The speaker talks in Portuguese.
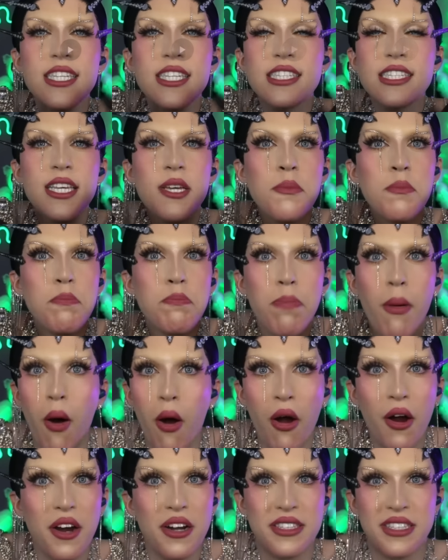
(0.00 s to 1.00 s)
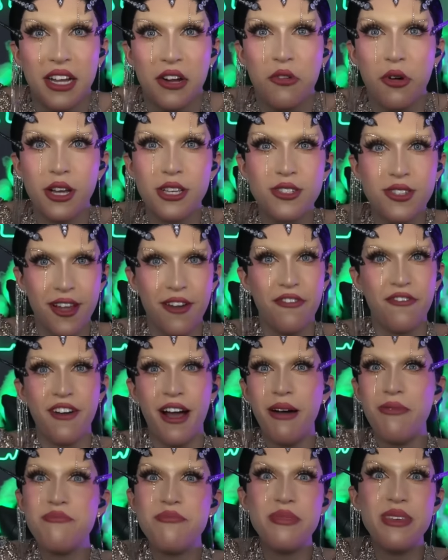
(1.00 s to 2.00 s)
Se importa com a sua
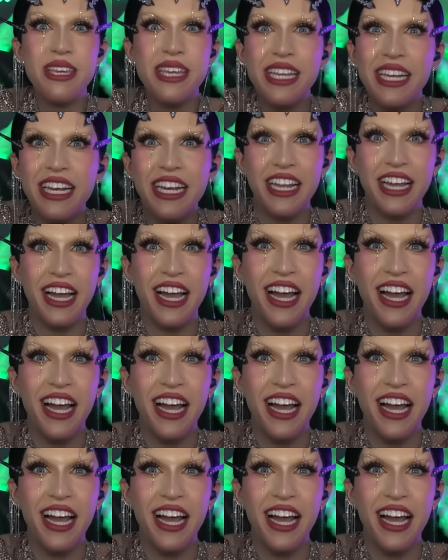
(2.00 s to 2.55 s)
família.